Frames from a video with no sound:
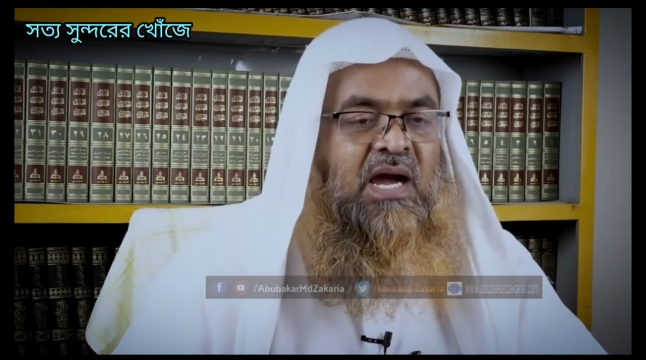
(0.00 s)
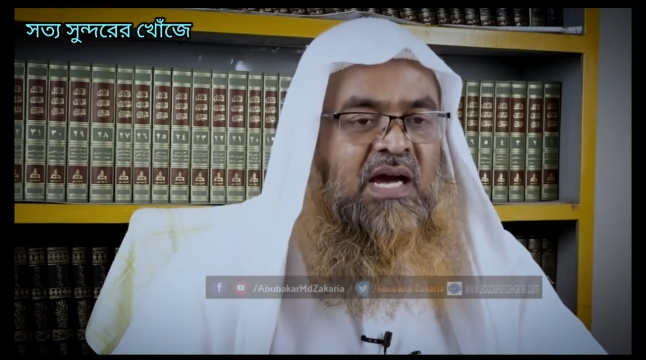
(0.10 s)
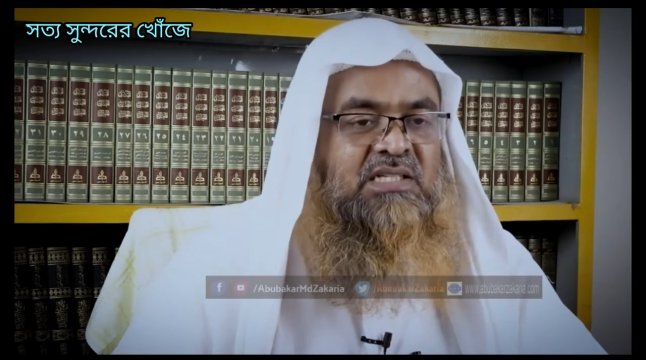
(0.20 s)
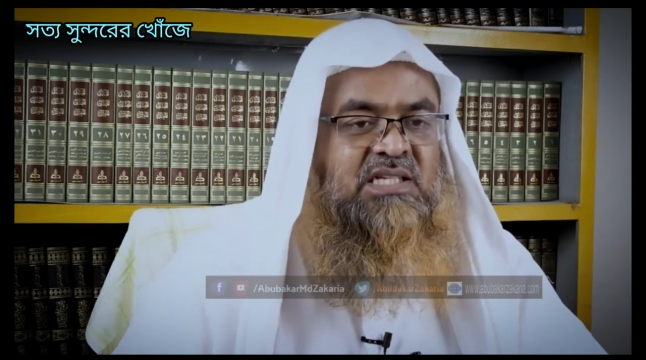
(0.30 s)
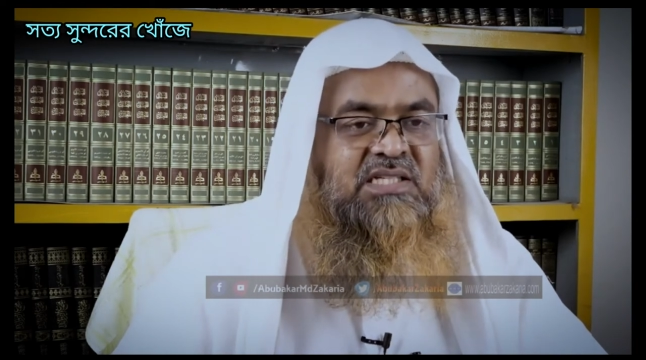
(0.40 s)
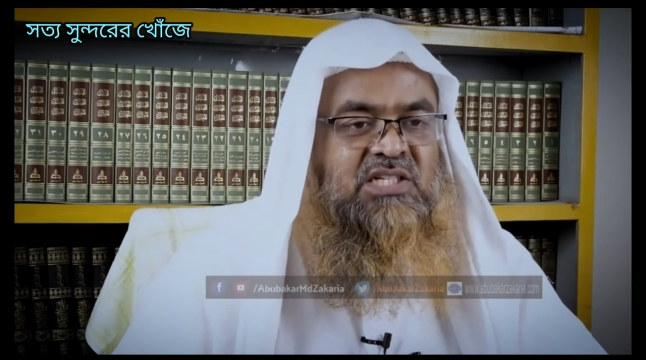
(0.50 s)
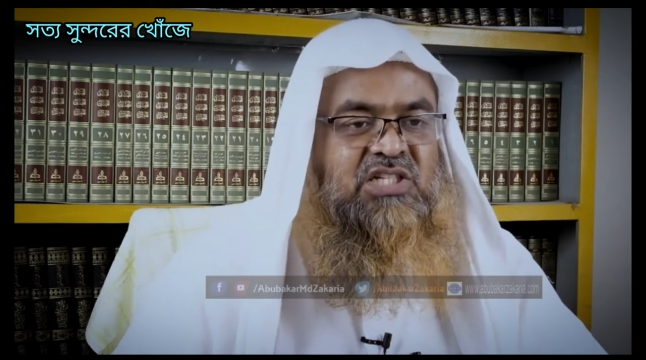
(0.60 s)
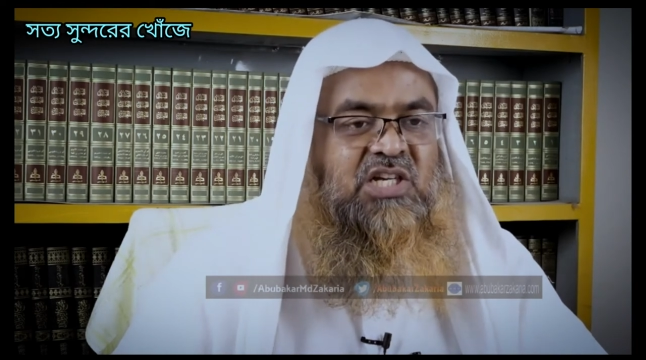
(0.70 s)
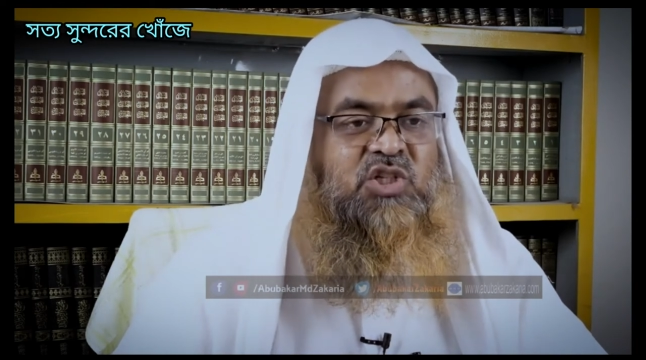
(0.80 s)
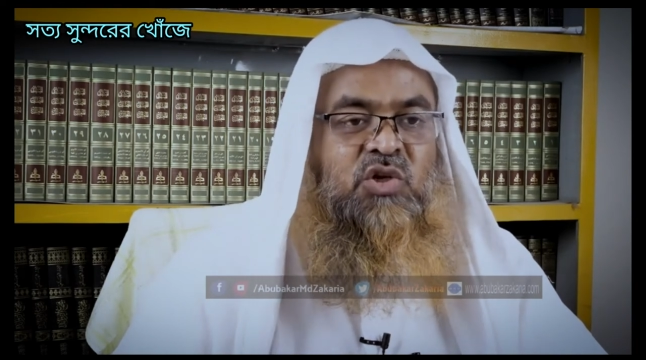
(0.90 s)
আর যে
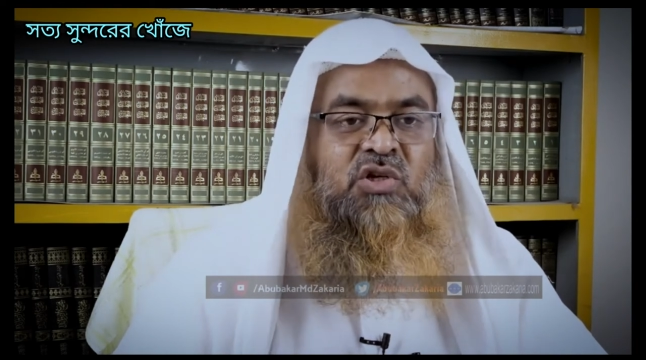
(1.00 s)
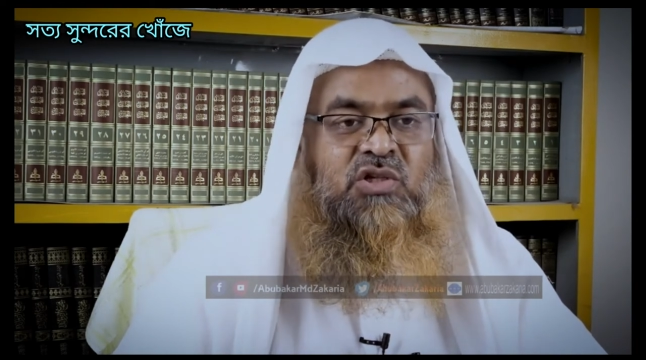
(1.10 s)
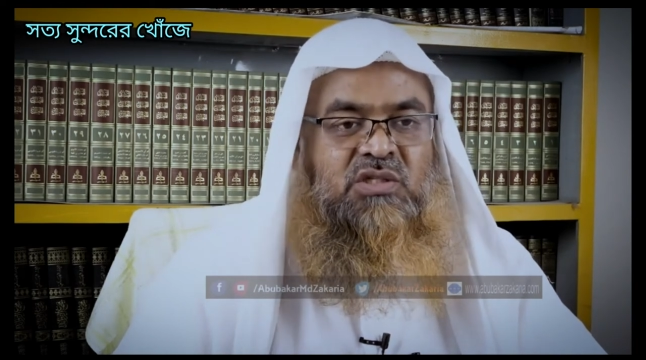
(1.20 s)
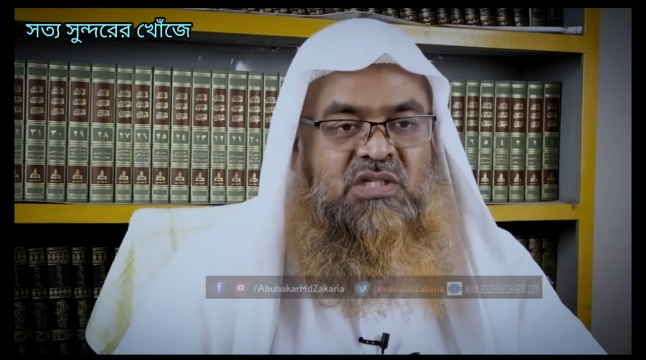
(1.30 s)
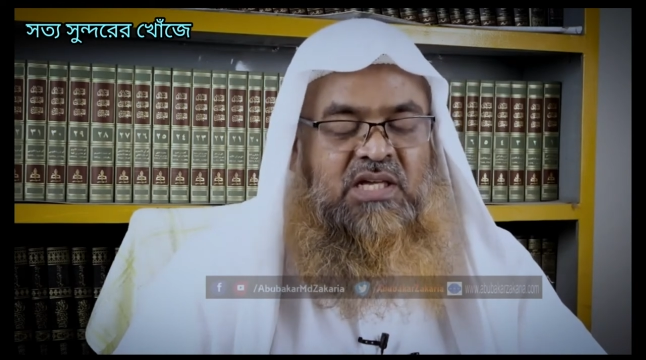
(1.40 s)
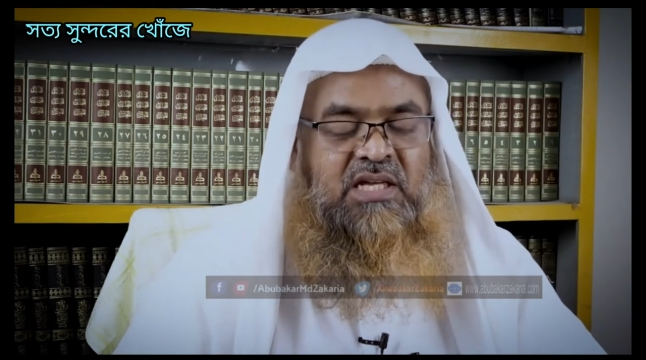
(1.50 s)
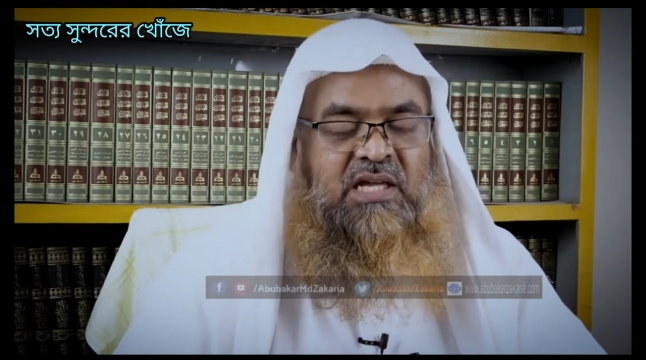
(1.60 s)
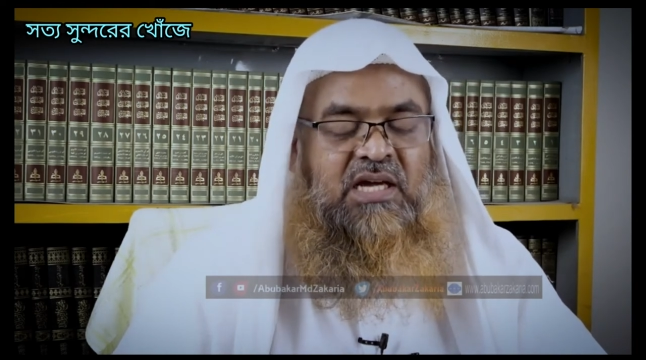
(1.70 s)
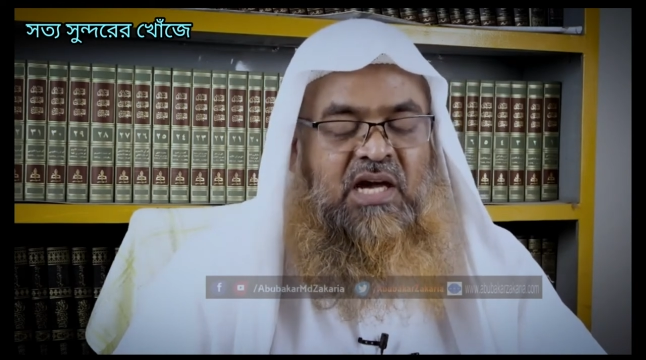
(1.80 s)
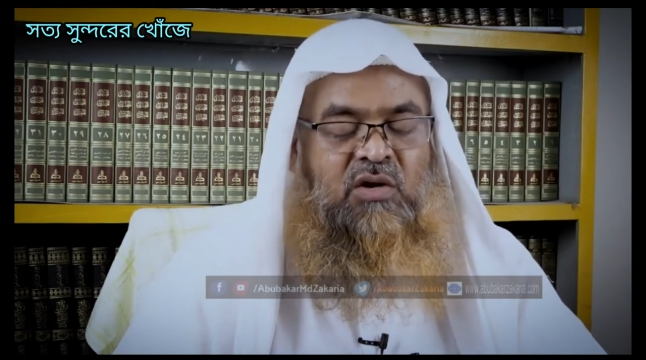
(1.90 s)
জিনিসটা শরীয়ত সেটাকে
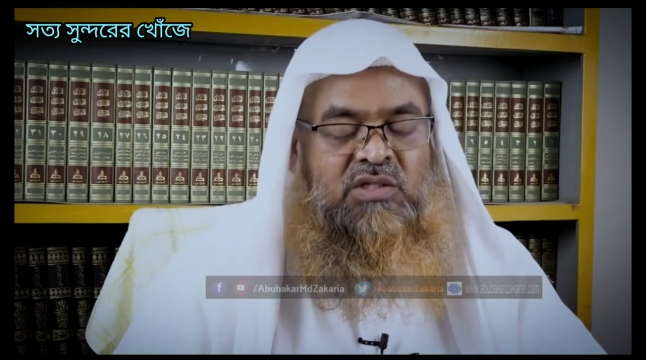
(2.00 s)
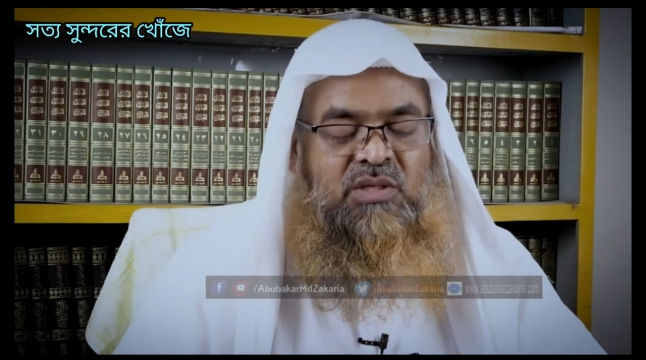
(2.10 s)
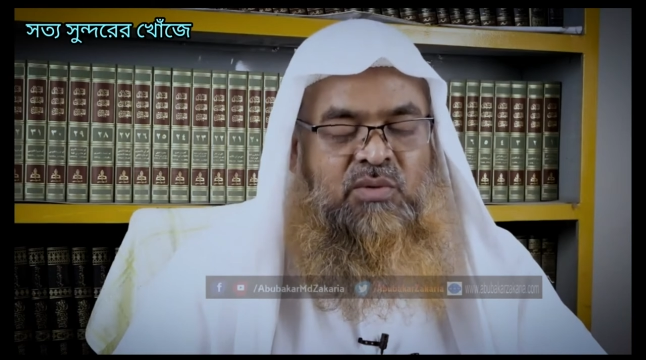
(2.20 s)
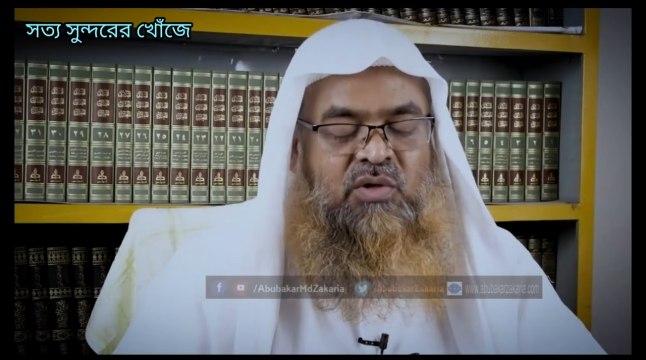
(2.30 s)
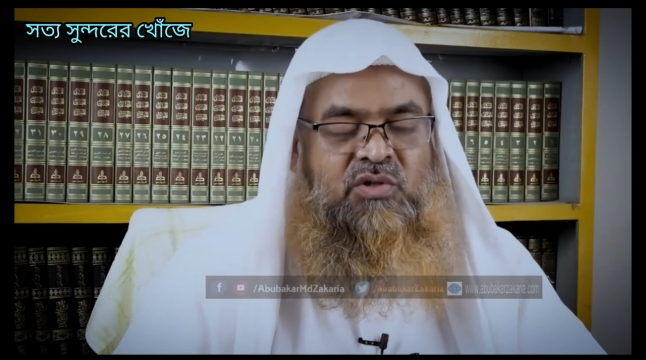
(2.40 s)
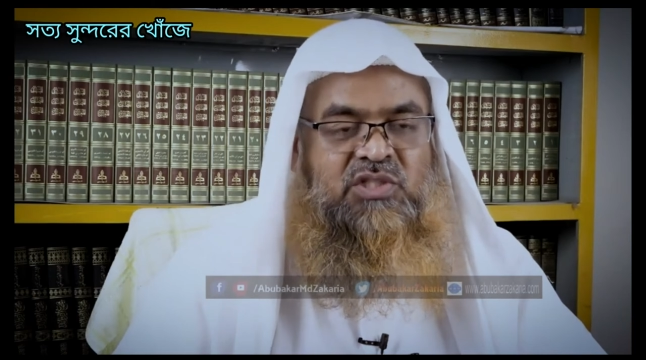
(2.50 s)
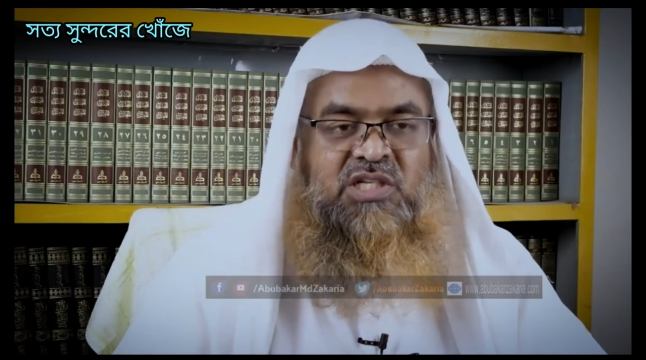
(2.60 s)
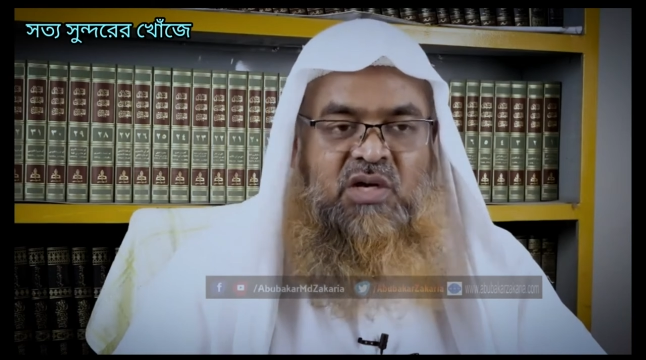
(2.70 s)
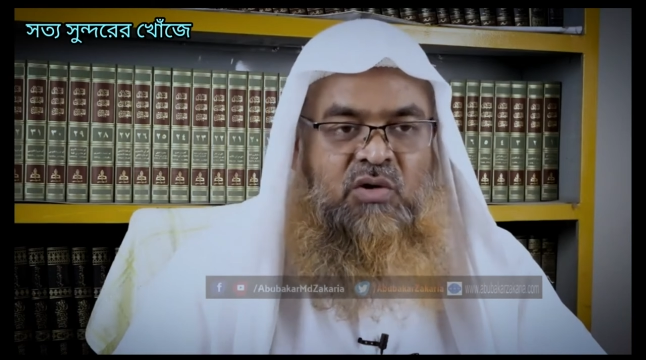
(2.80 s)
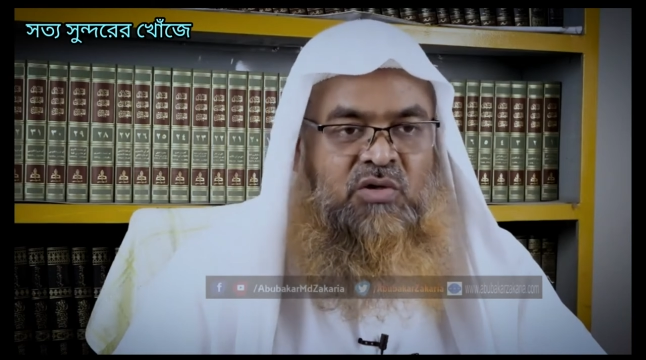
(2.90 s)
কারণ হিসেবে গ্রহণ করে
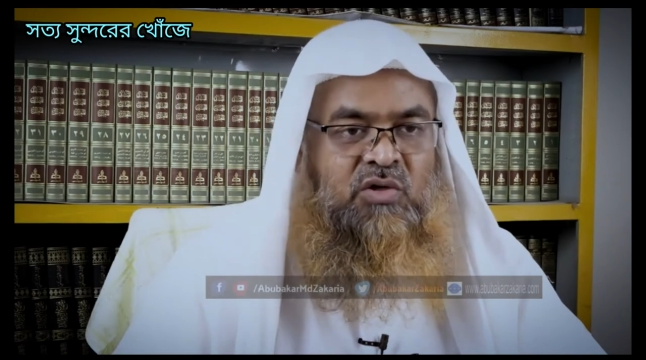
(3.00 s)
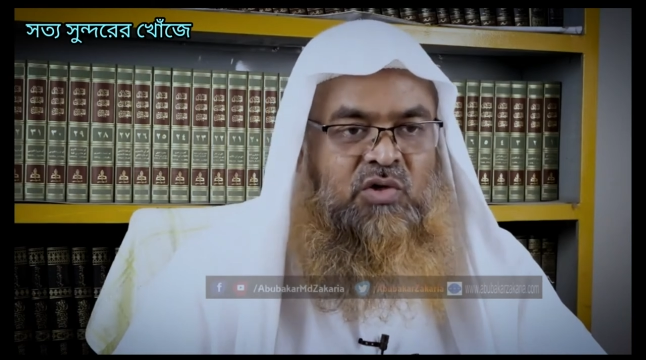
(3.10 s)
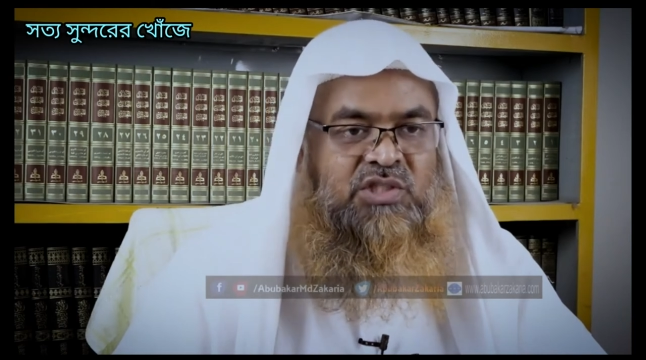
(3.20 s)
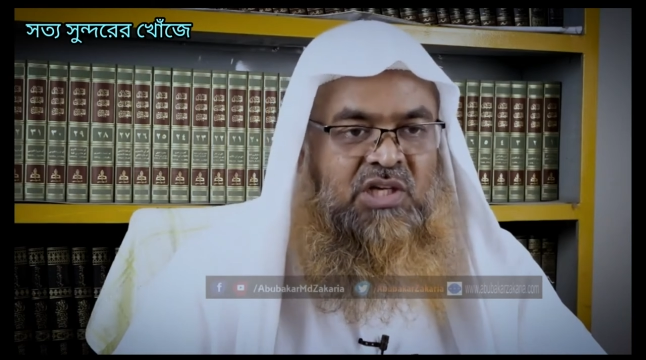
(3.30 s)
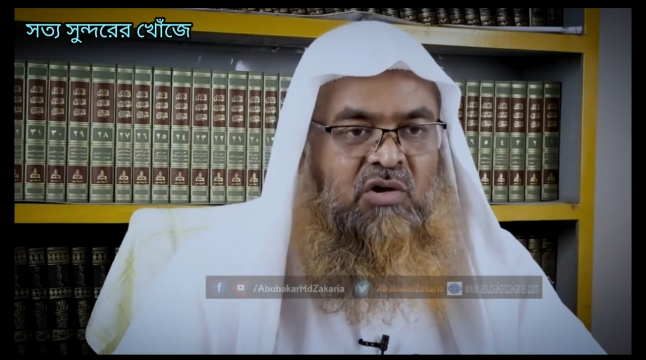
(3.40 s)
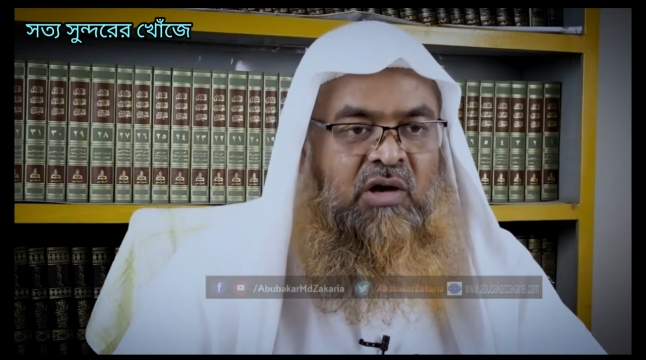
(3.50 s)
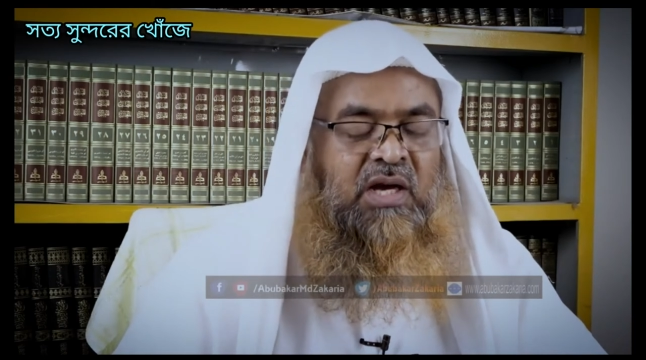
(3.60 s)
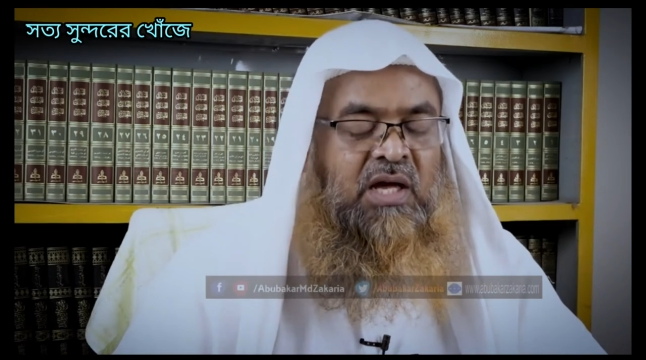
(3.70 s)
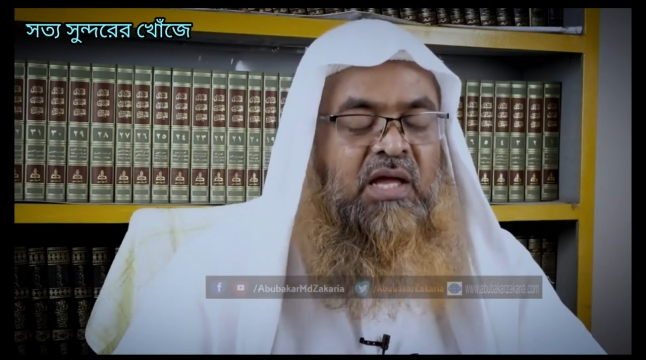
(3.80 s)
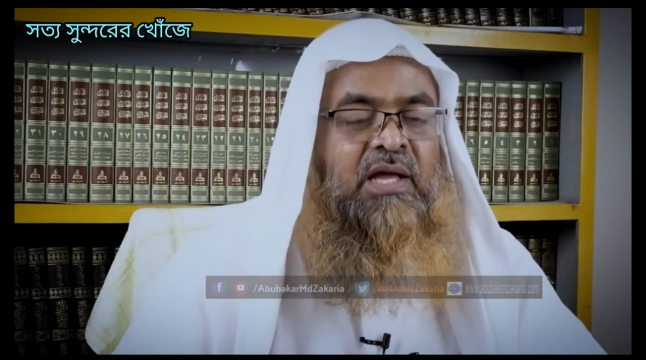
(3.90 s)
সেটা গ্রহণ করলে শিরিক হয় না